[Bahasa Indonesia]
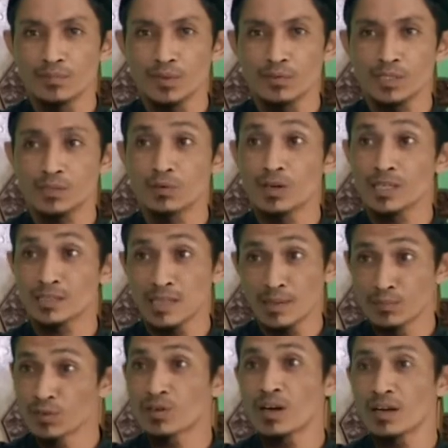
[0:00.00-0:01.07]
Nabi wis wong
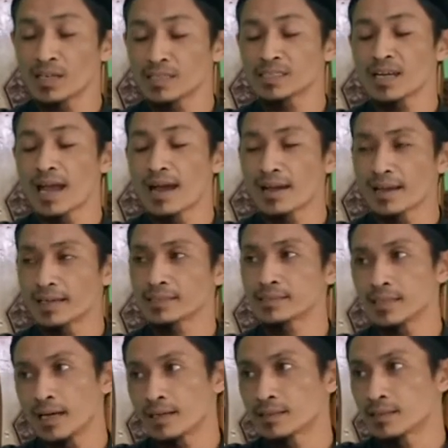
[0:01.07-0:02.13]
Islam yo gak enek sing akeh
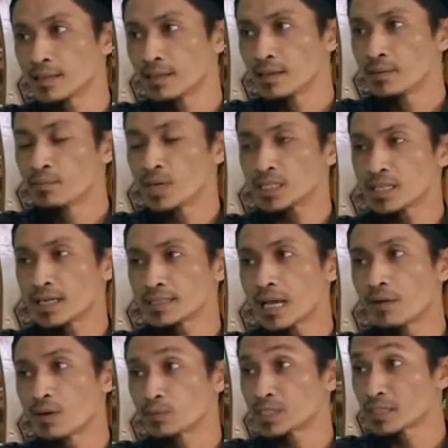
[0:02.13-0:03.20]
masa
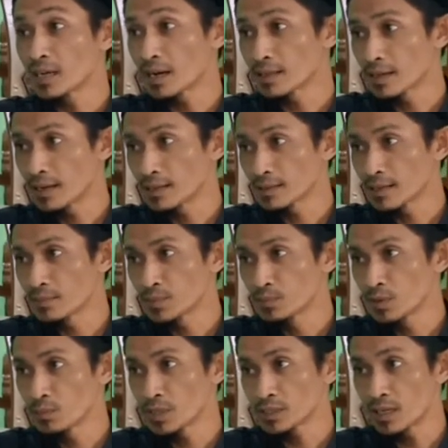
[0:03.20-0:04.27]
kata awam sing gak kenal Nabi
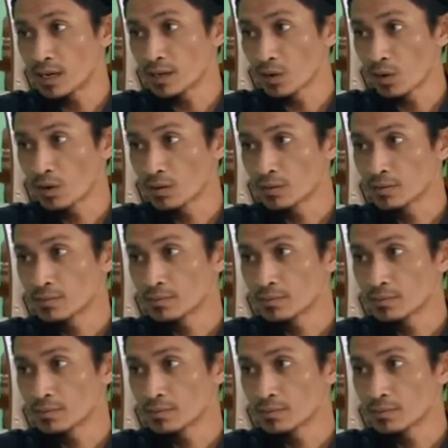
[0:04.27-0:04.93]
Muhammad gak roh.